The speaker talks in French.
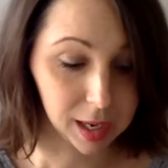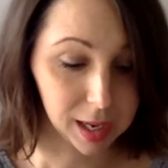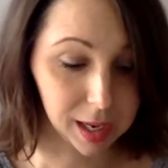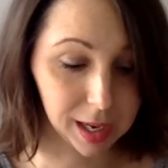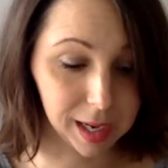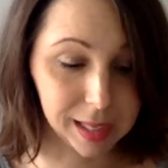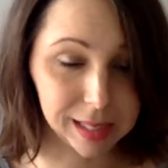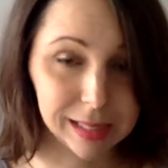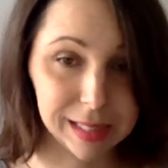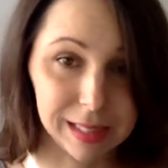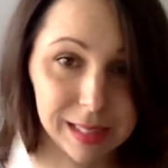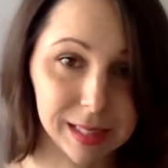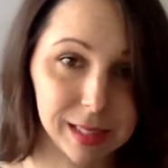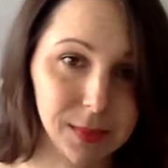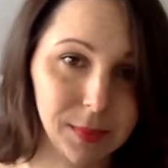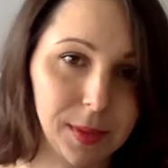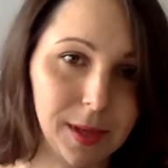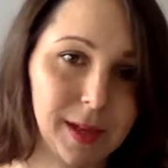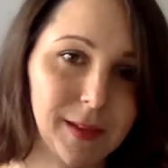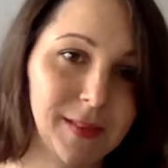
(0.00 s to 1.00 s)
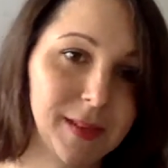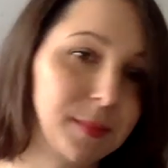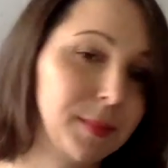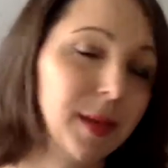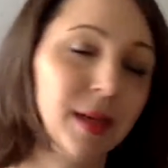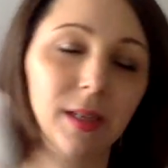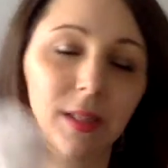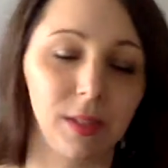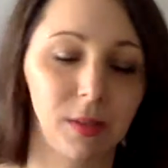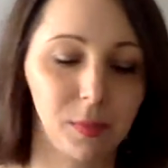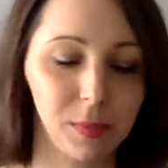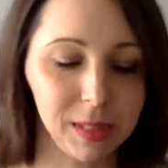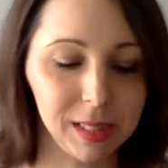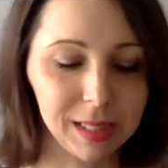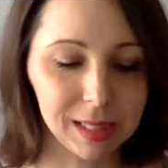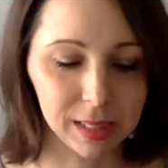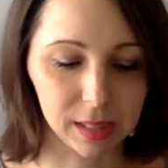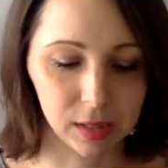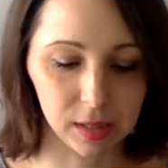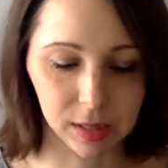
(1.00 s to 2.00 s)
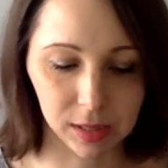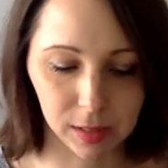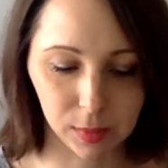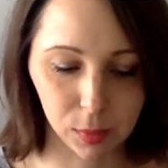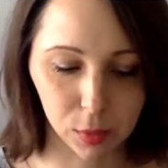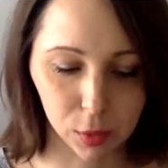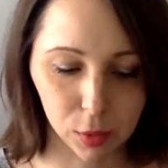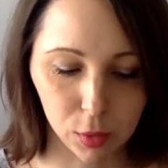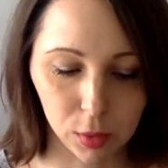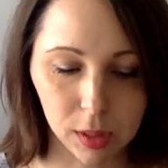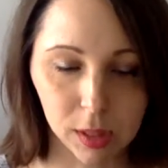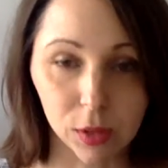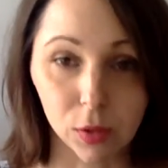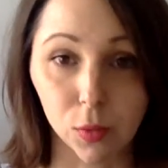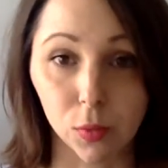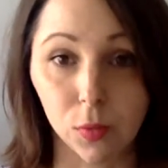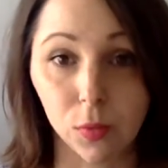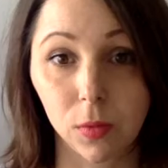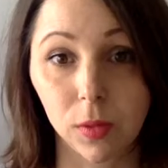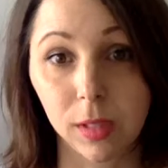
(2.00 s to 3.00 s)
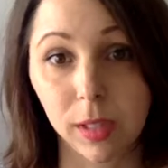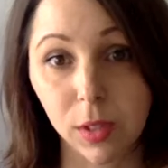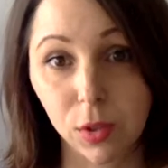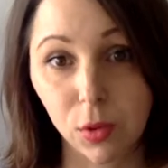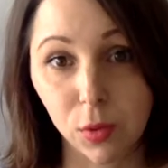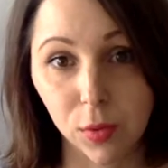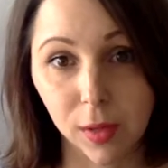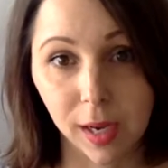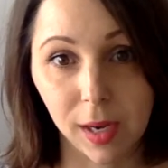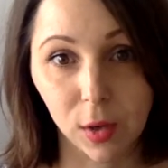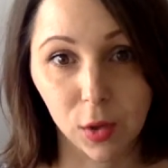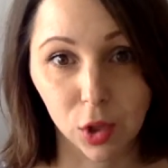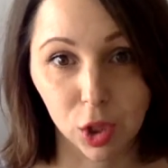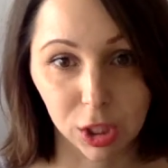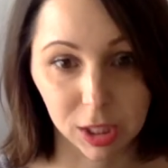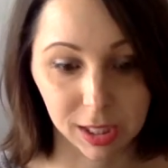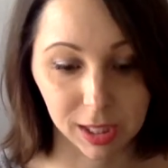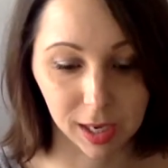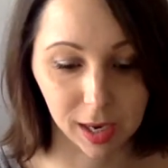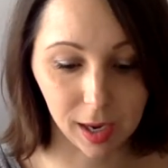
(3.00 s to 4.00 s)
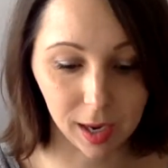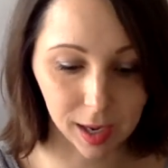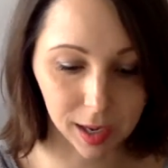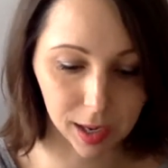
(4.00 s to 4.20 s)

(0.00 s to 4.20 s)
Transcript: Là, ce qui est sympa avec Balance Me, c'est que c'est des produits qui sont naturels en général.